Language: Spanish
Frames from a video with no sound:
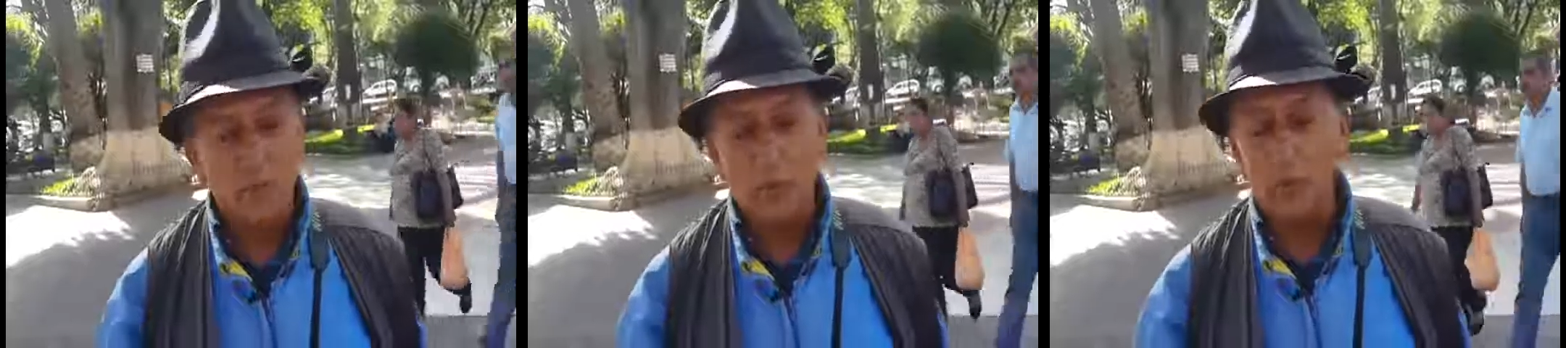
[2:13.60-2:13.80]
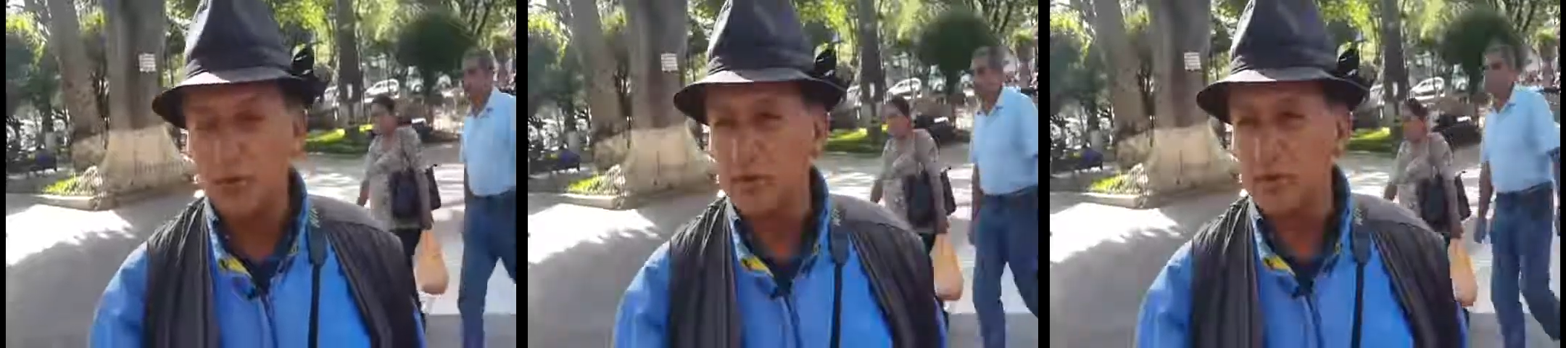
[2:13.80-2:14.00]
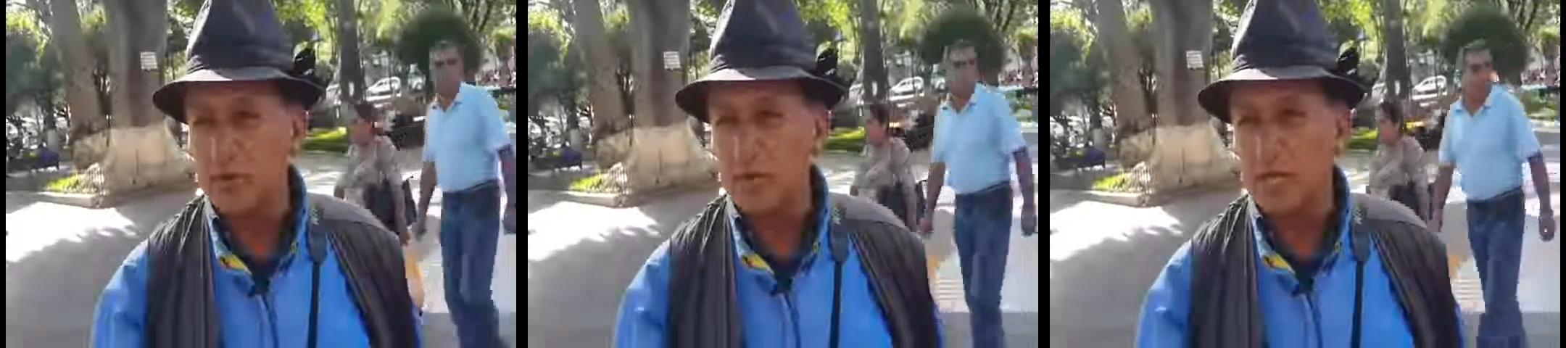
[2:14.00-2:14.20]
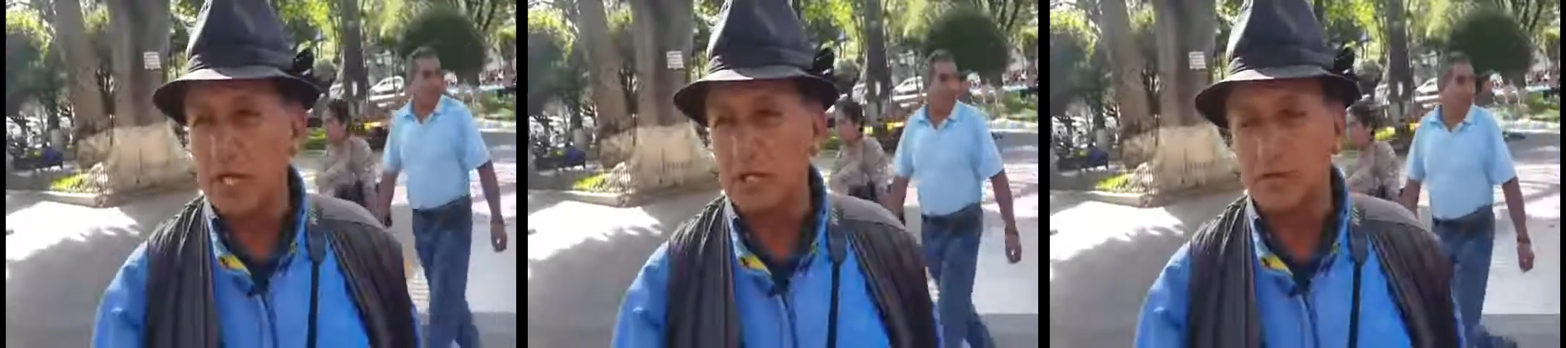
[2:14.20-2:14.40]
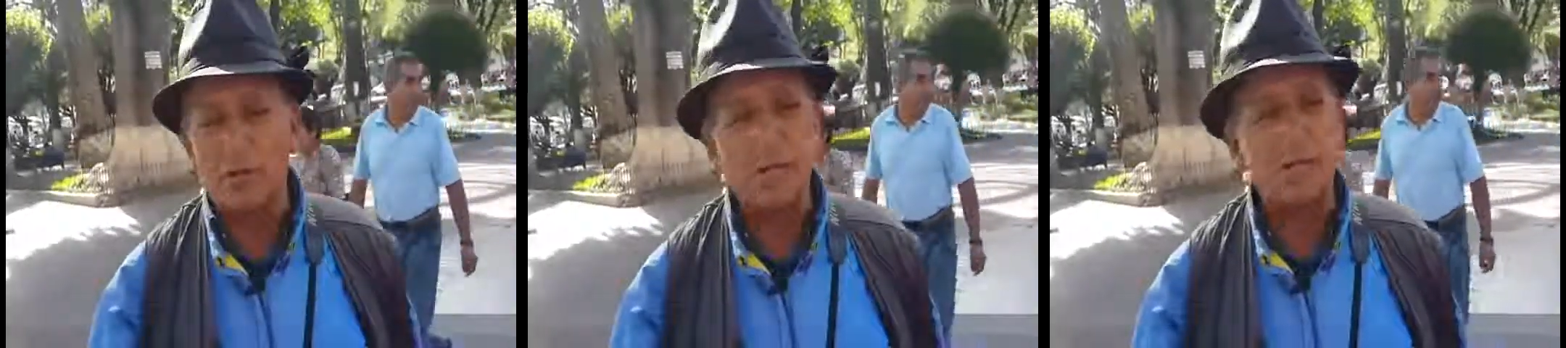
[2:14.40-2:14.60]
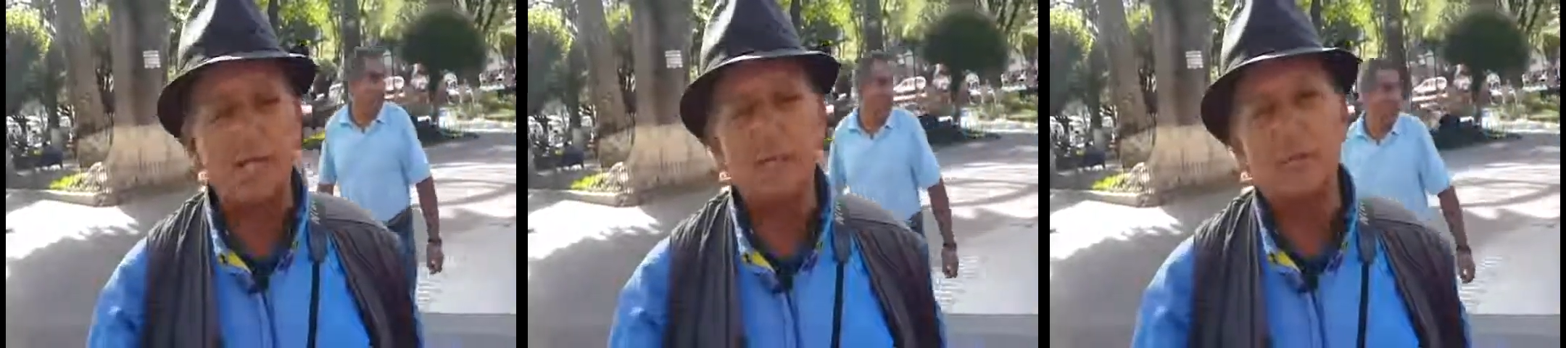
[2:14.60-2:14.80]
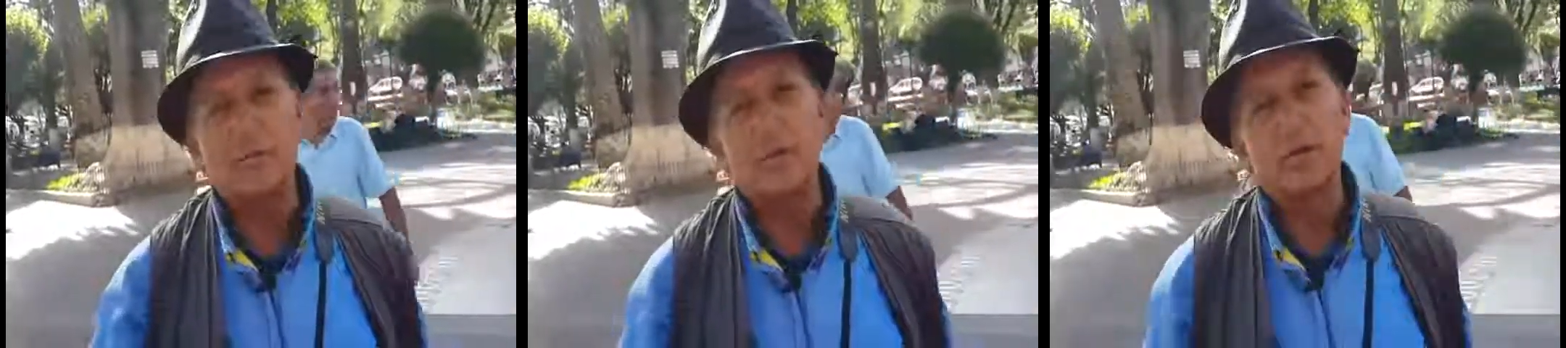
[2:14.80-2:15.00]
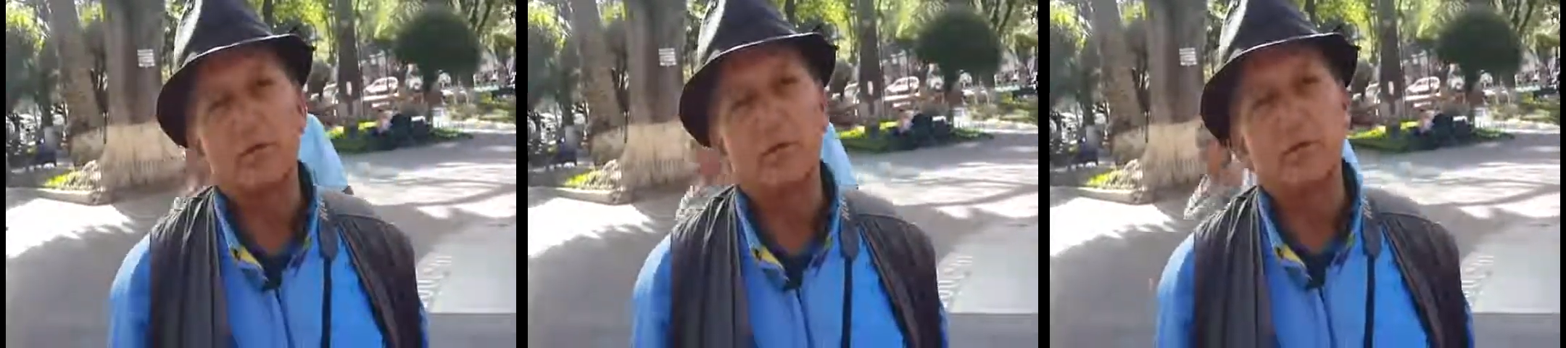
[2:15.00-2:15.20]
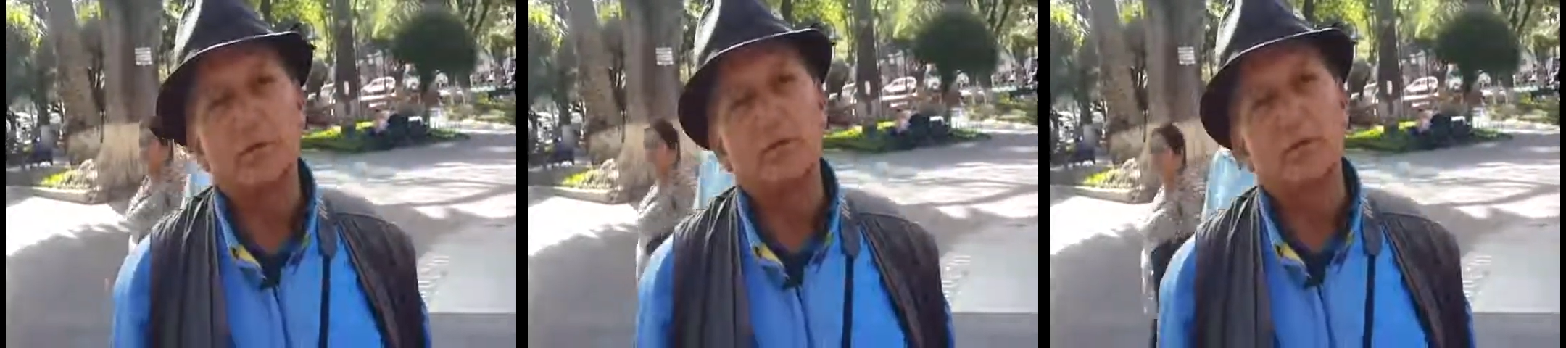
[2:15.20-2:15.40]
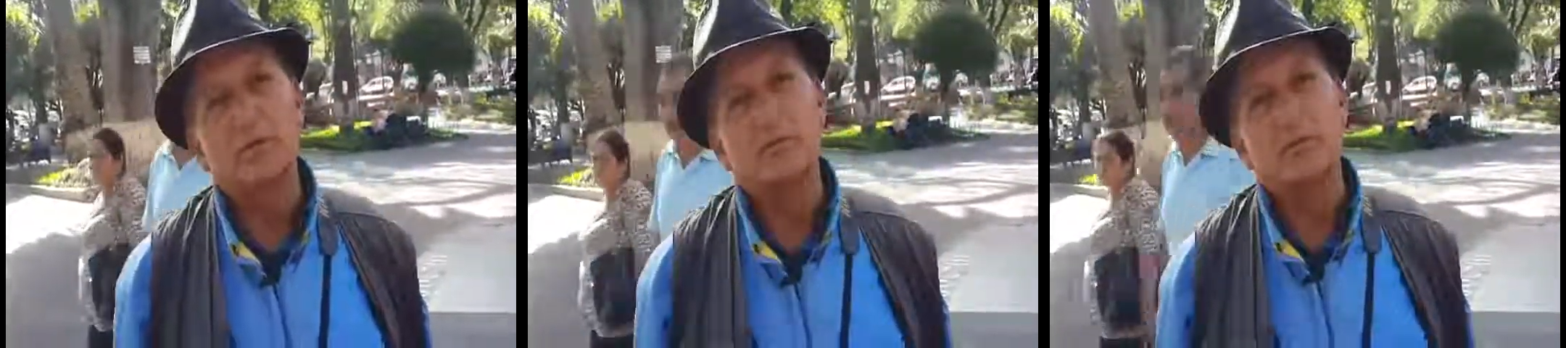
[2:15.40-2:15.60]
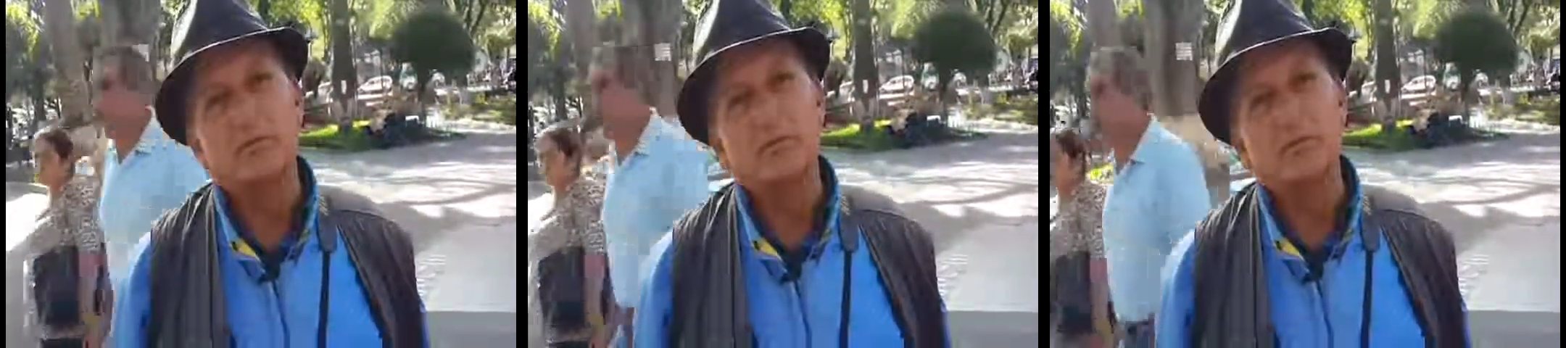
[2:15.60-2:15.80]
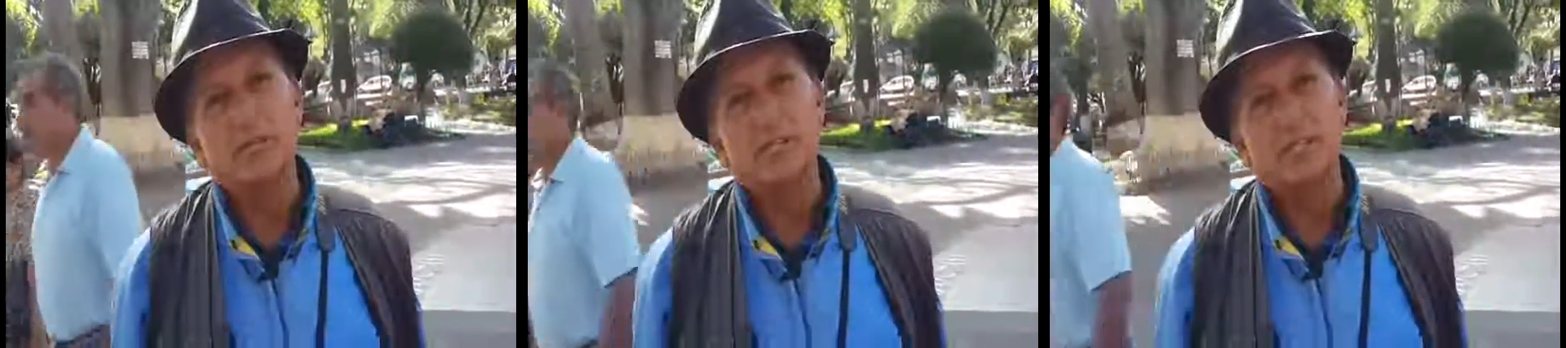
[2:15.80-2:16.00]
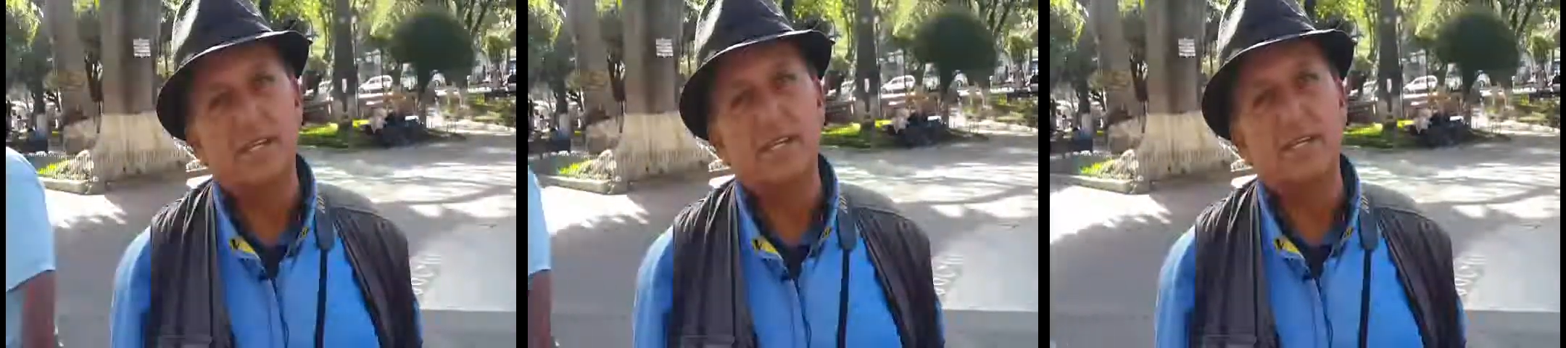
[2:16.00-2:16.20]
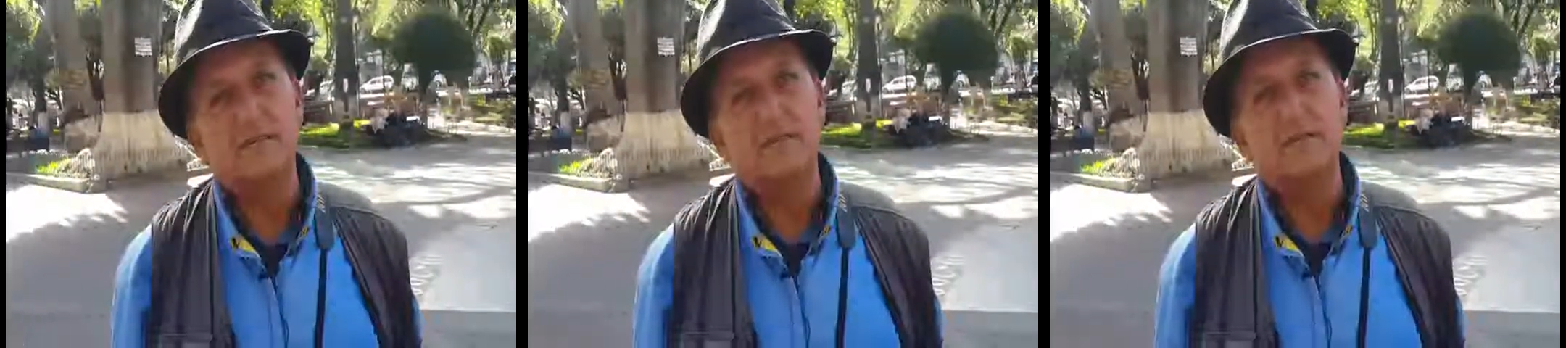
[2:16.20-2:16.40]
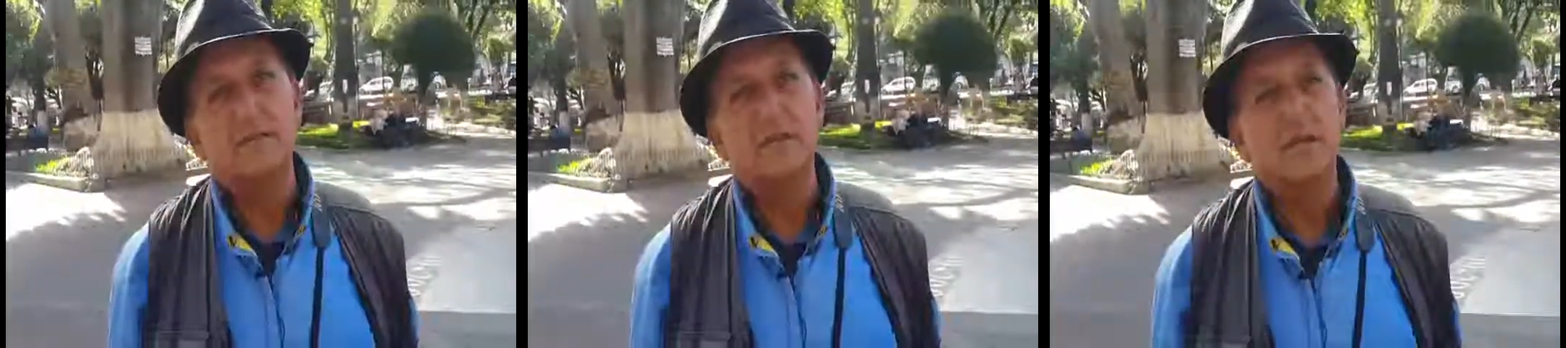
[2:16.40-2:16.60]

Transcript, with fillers: ni por eh, casualidad te pueden comprar una foto los extranjeros.